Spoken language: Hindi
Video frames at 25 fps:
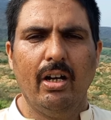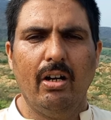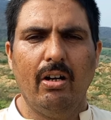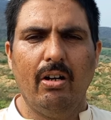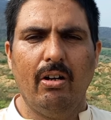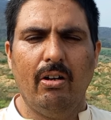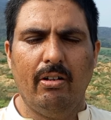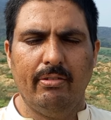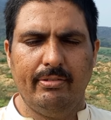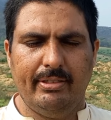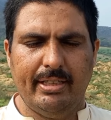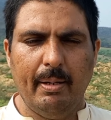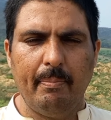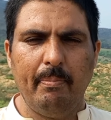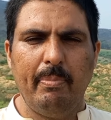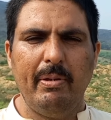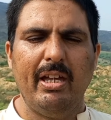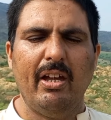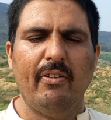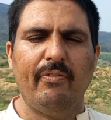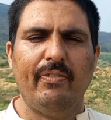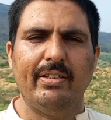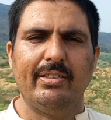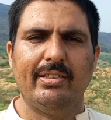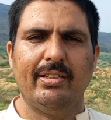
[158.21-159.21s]
और जब भी
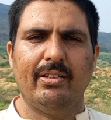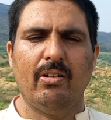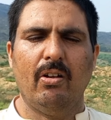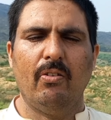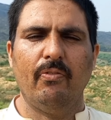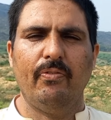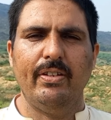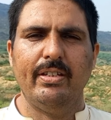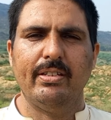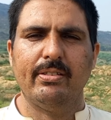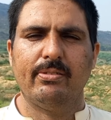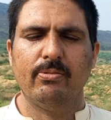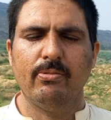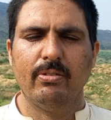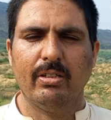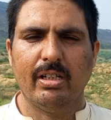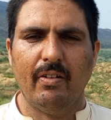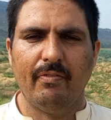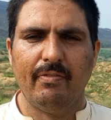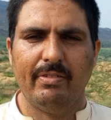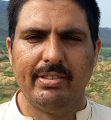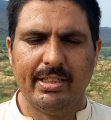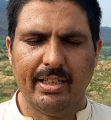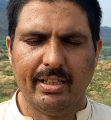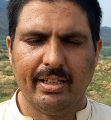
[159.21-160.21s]
आप फैसल टाउन फेज़ टू का
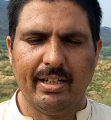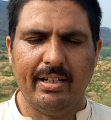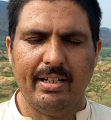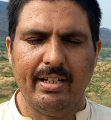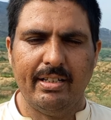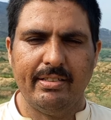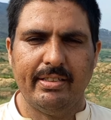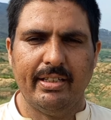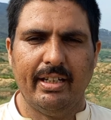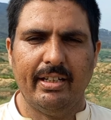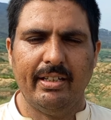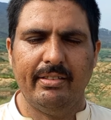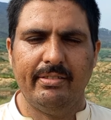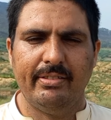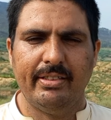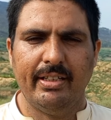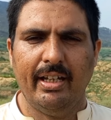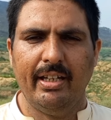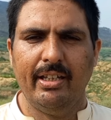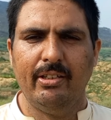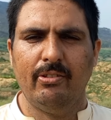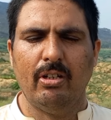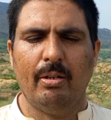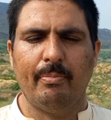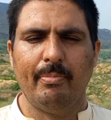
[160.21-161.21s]
विज़िट करना चाहें
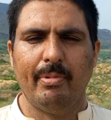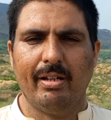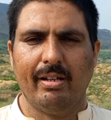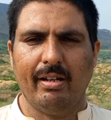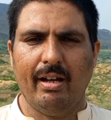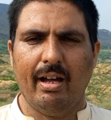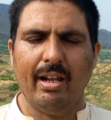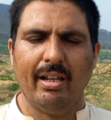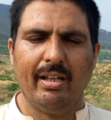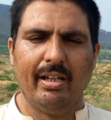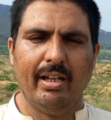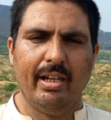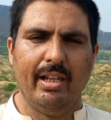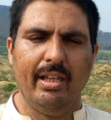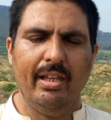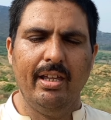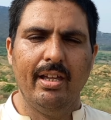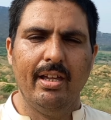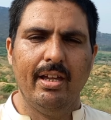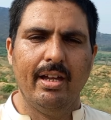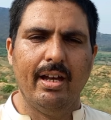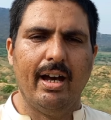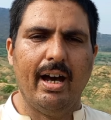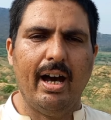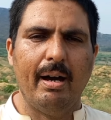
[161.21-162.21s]
चाहें तो हमें कॉल करें
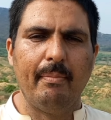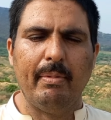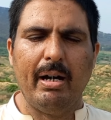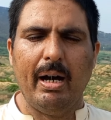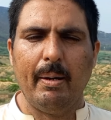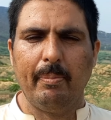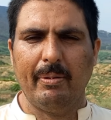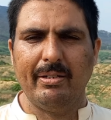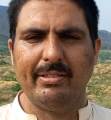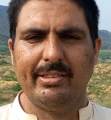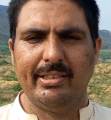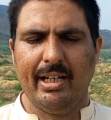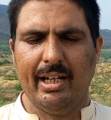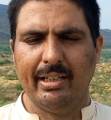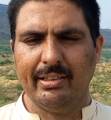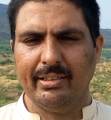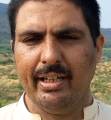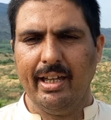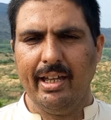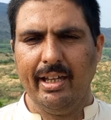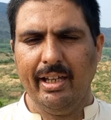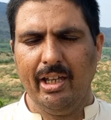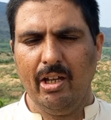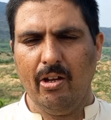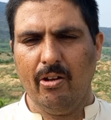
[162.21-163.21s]
हम आपके साथ
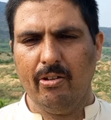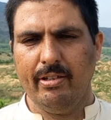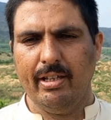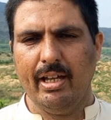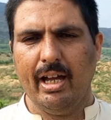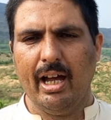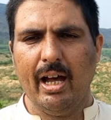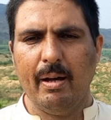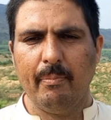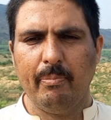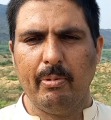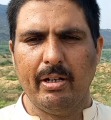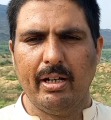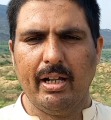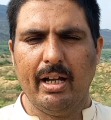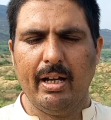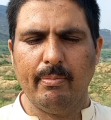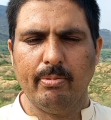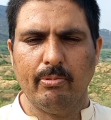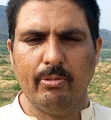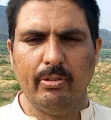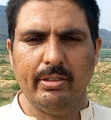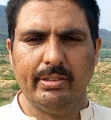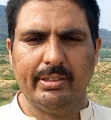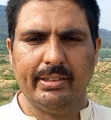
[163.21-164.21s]
आएंगे और यहाँ पर
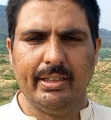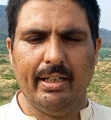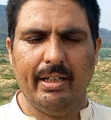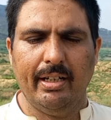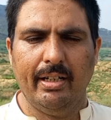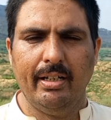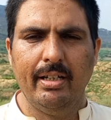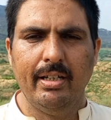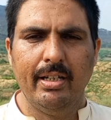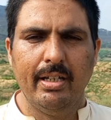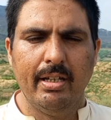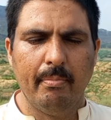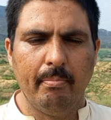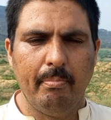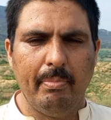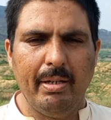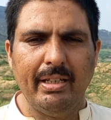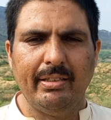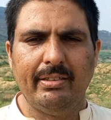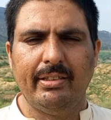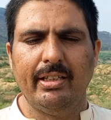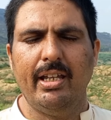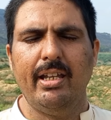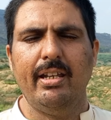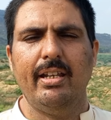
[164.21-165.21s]
आपको इसका
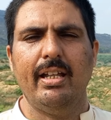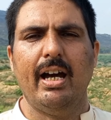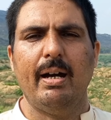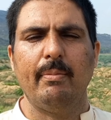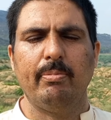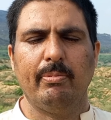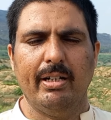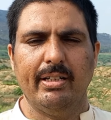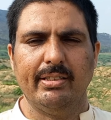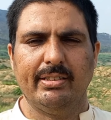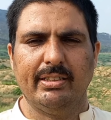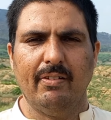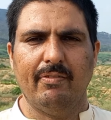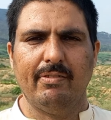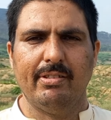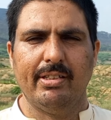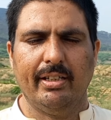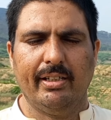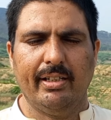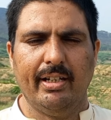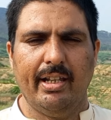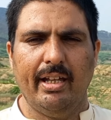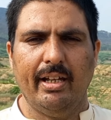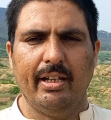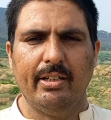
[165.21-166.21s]
बेहतरीन आपका इसका विज़िट
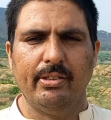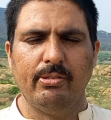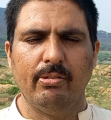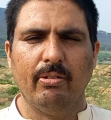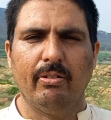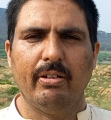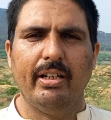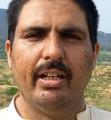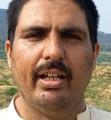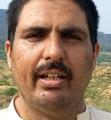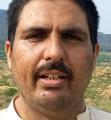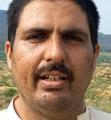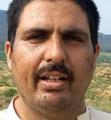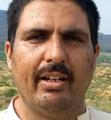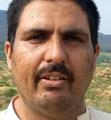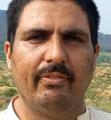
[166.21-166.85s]
कराएंगे शुक्रिया अल्लाह